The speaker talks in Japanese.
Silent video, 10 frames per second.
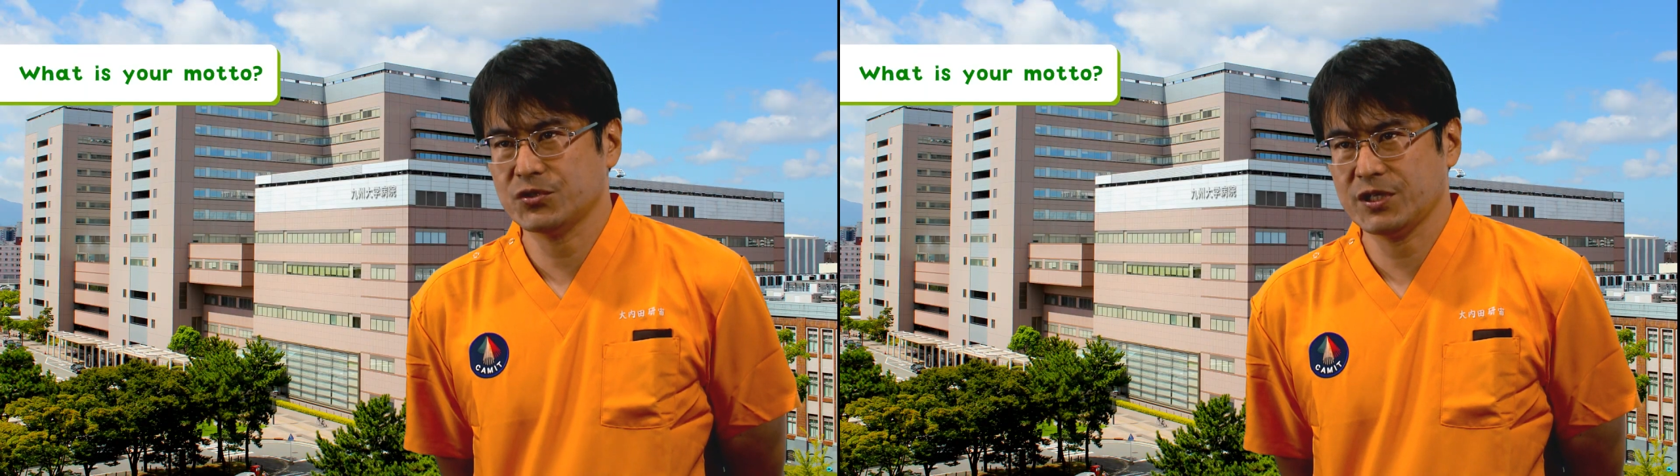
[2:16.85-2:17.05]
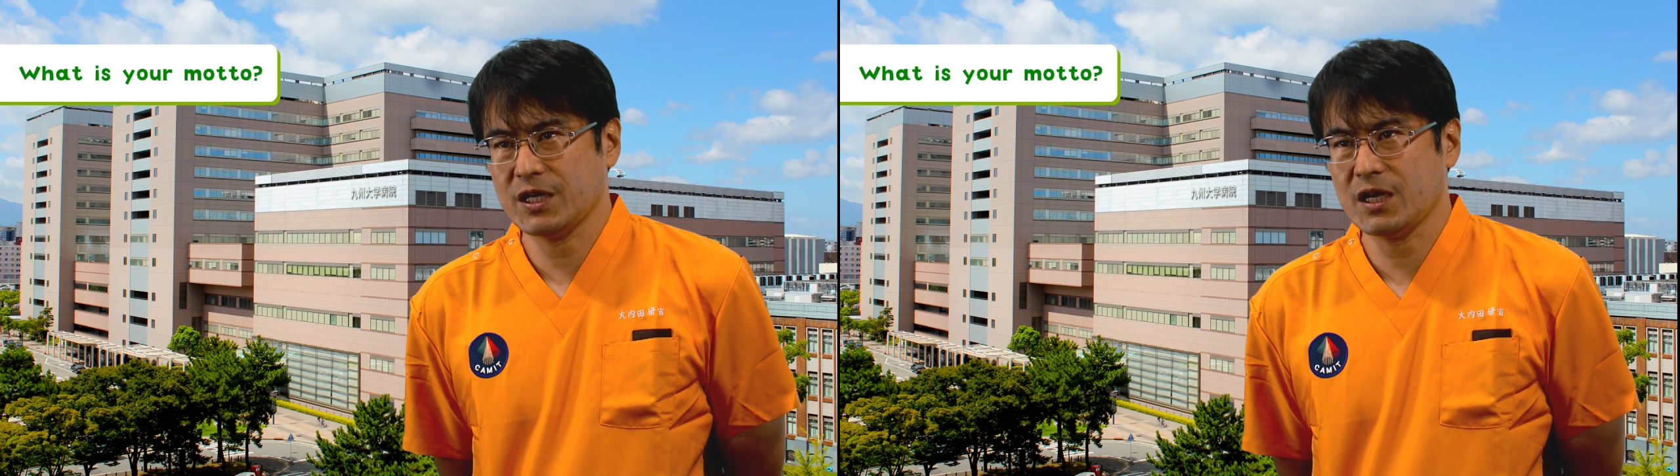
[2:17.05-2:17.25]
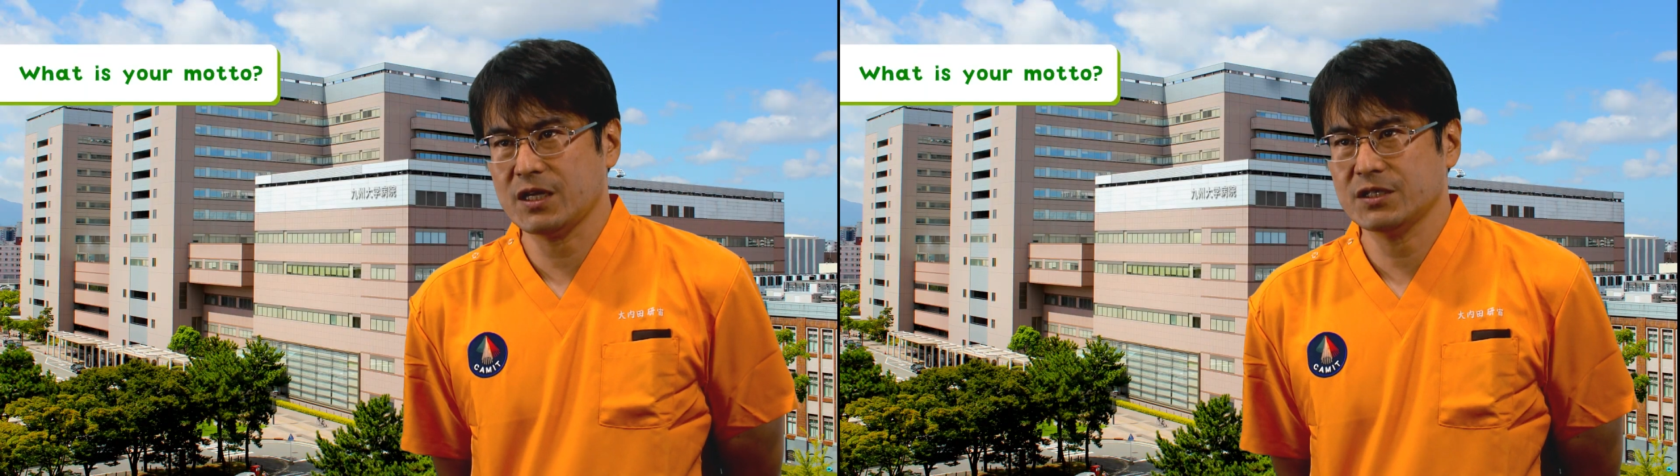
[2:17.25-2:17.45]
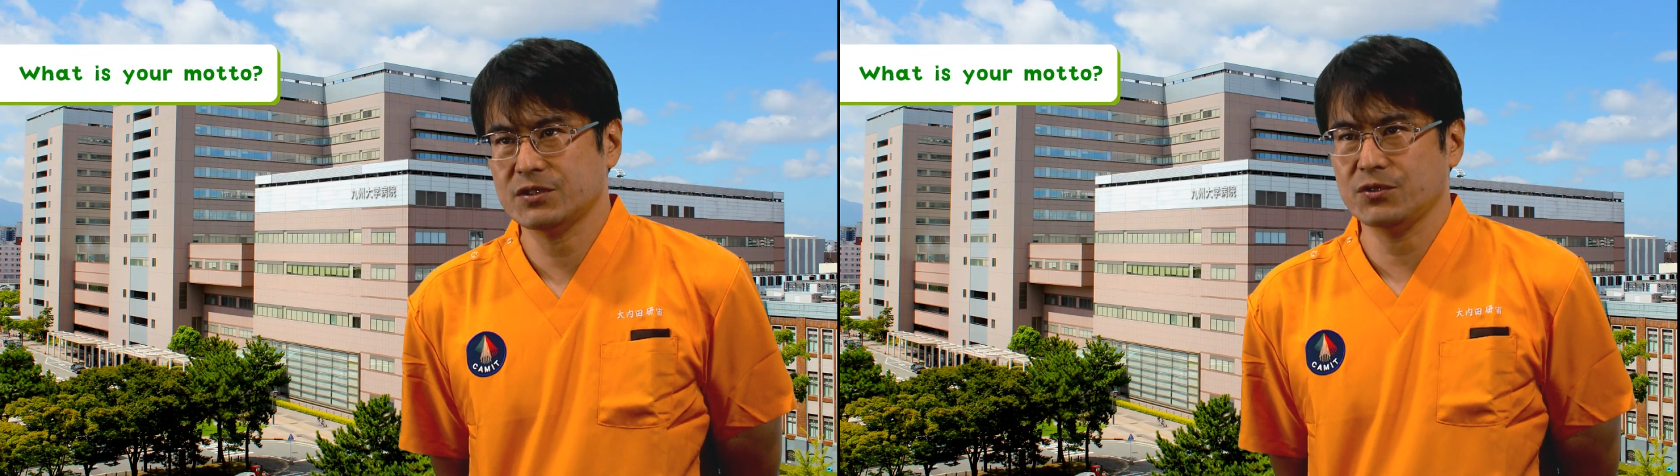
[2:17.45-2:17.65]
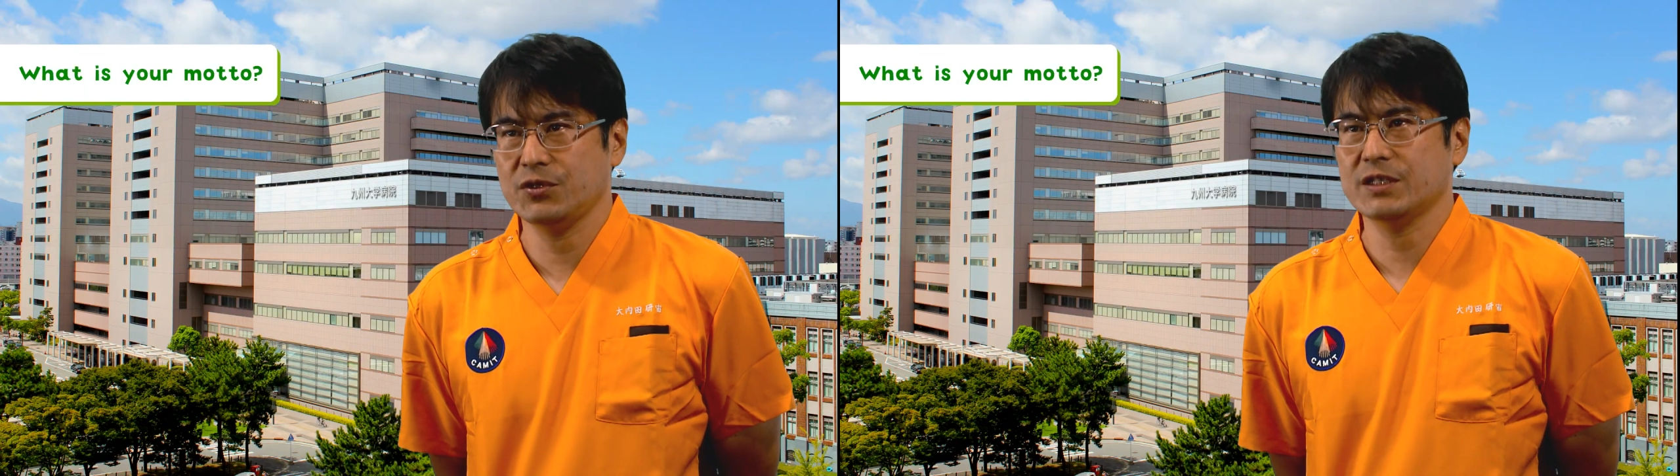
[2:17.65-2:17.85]
手技が
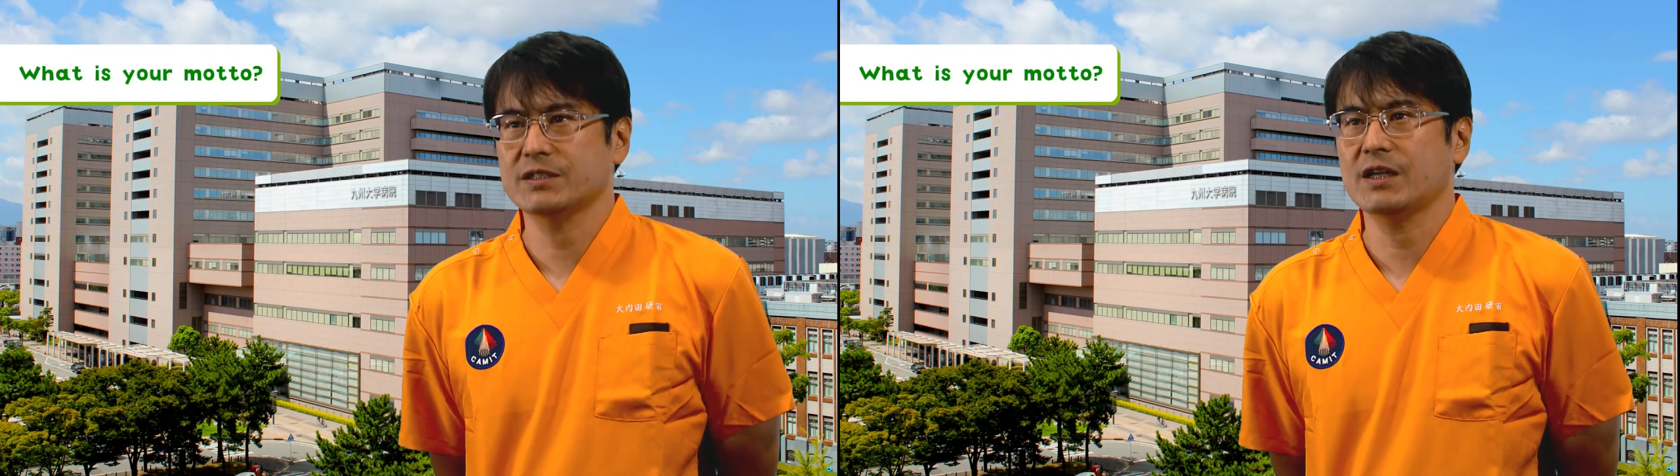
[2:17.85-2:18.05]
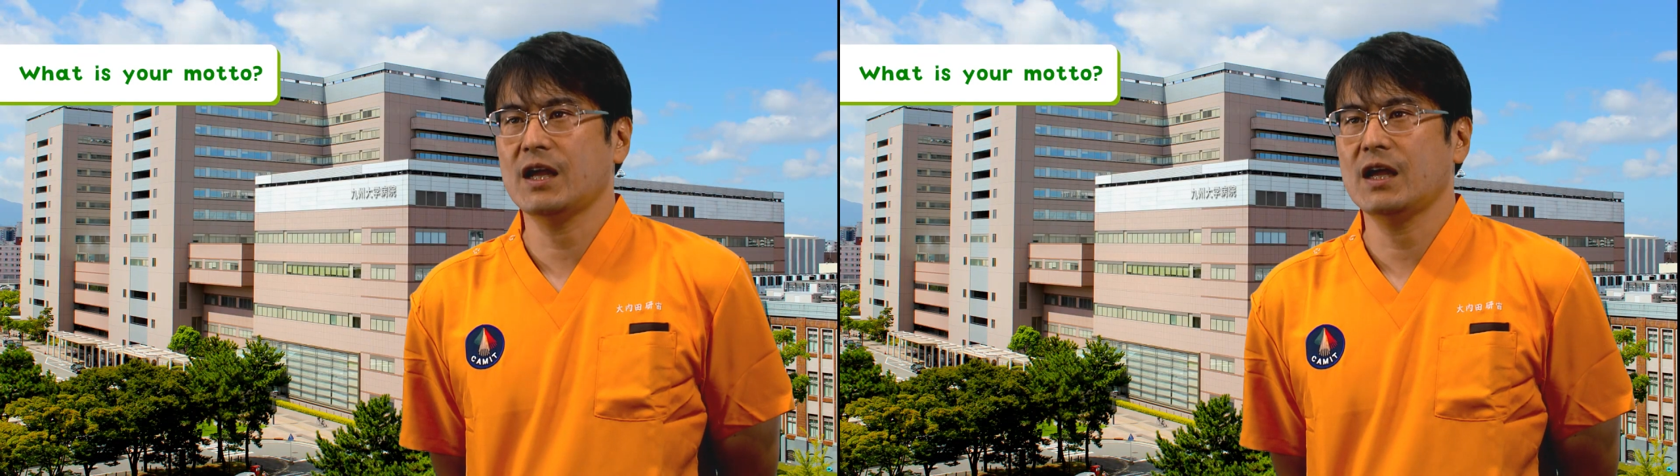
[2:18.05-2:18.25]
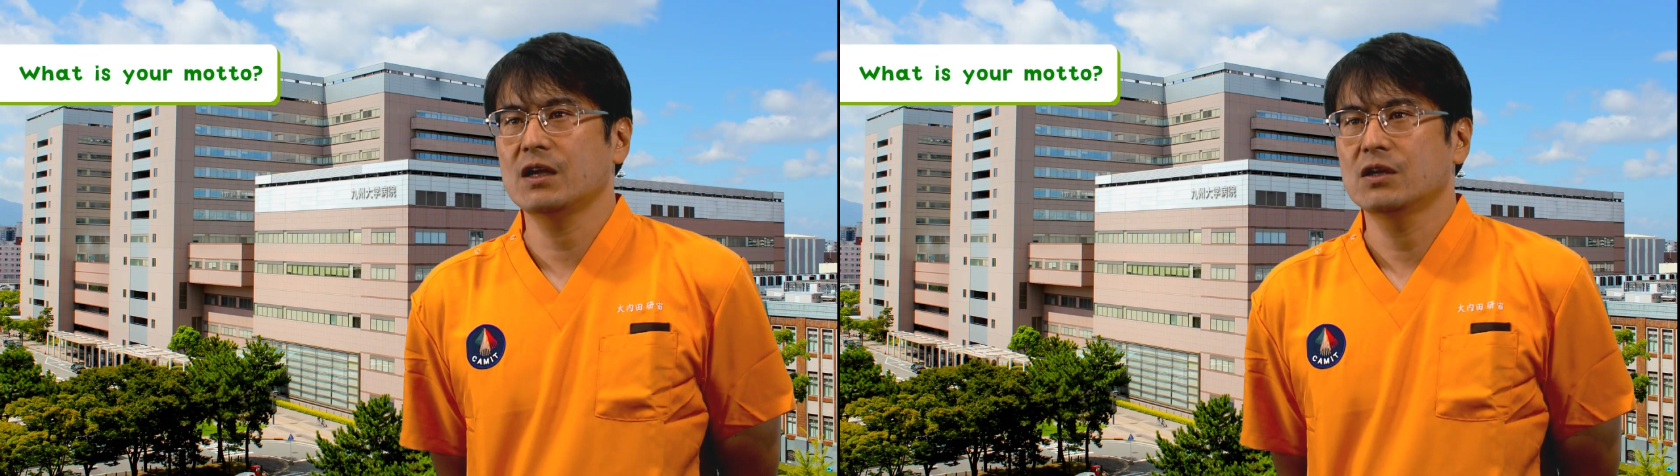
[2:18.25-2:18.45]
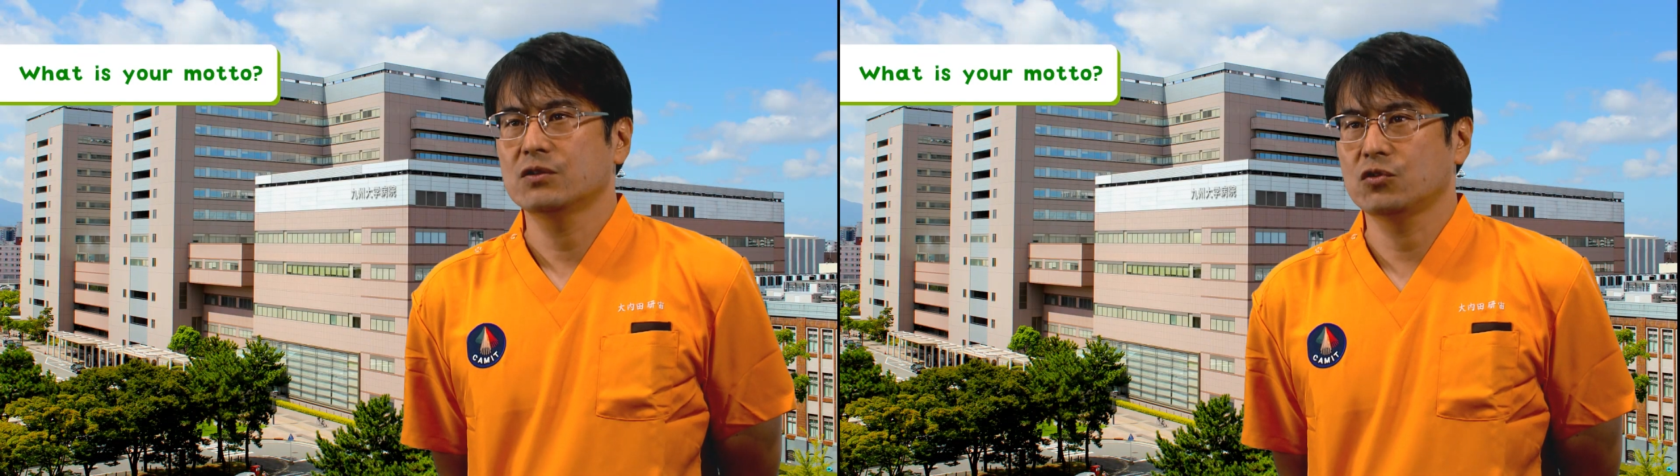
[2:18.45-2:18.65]
必要ですが